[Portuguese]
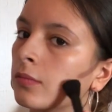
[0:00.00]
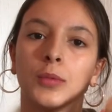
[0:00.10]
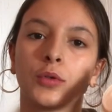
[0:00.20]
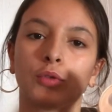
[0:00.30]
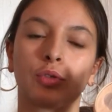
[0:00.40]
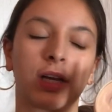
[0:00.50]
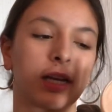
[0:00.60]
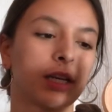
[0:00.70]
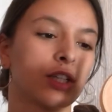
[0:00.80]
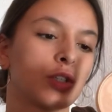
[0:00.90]
Vou
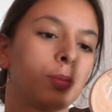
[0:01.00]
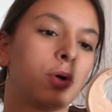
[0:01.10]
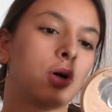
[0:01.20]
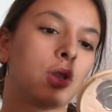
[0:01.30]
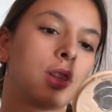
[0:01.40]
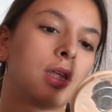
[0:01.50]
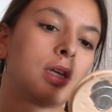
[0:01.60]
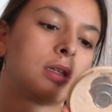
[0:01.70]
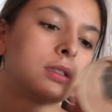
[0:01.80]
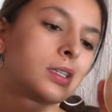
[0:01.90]
usar este pó
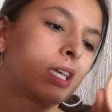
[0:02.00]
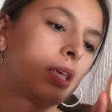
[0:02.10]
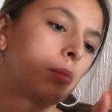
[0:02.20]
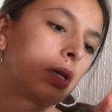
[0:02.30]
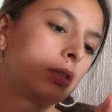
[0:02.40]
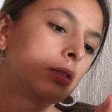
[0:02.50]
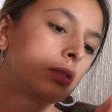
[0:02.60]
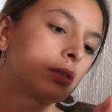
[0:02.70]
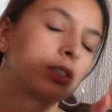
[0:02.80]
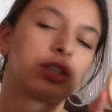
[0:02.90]
da Rimmel,
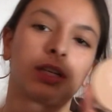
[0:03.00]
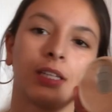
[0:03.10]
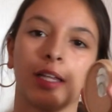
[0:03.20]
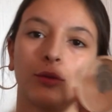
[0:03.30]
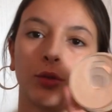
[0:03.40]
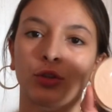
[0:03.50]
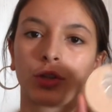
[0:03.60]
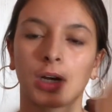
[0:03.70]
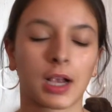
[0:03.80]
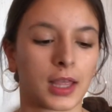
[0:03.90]
que já está todo
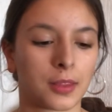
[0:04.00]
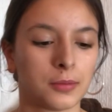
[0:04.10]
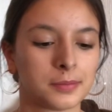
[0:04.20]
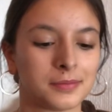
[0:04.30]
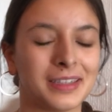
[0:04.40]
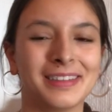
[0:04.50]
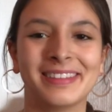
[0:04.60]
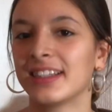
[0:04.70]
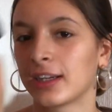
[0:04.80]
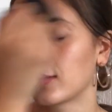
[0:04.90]
estragado.
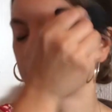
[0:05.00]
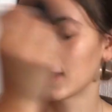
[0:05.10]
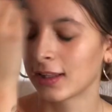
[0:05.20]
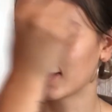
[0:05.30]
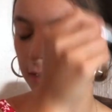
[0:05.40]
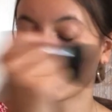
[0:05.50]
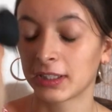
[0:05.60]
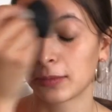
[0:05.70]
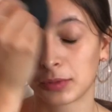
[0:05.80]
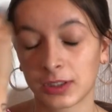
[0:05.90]
Já não sei da tampa,
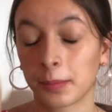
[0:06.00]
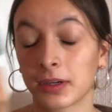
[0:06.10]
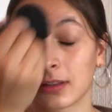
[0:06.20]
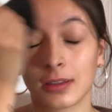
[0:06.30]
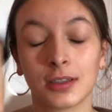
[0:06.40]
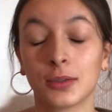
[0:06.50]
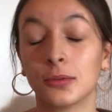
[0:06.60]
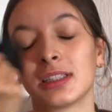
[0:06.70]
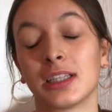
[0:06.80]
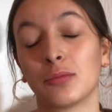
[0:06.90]
a tampa já
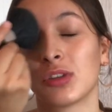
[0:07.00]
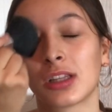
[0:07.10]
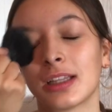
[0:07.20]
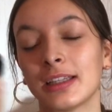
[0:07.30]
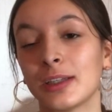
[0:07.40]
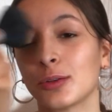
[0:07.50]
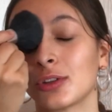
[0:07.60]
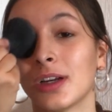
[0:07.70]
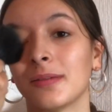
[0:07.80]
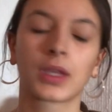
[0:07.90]
partiu, ele é muito antigo
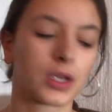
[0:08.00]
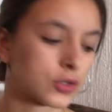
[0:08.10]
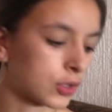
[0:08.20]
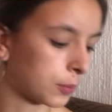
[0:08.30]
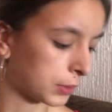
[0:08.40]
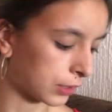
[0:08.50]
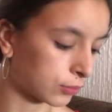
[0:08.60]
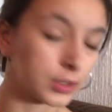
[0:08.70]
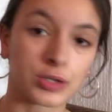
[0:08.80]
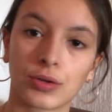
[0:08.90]
já. E eu só
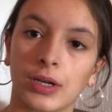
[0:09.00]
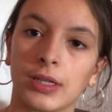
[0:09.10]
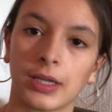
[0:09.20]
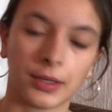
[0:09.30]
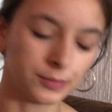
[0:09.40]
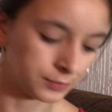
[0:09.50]
aplico na zona T.